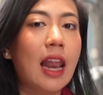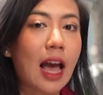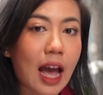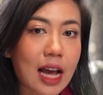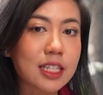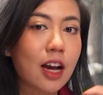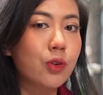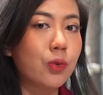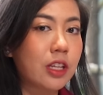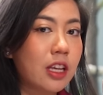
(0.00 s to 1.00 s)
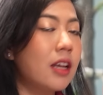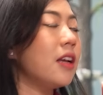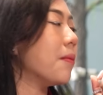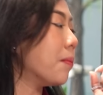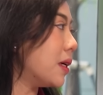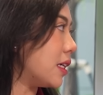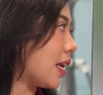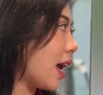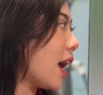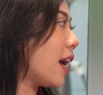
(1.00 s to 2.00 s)
ราคาเช่าอยู่ที่ หนึ่งหมื่น
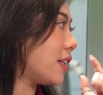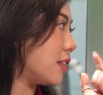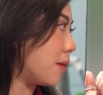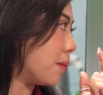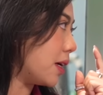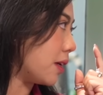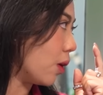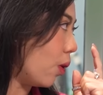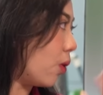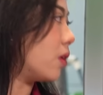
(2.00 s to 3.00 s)
ห้าพัน ถึง หนึ่งหมื่นหก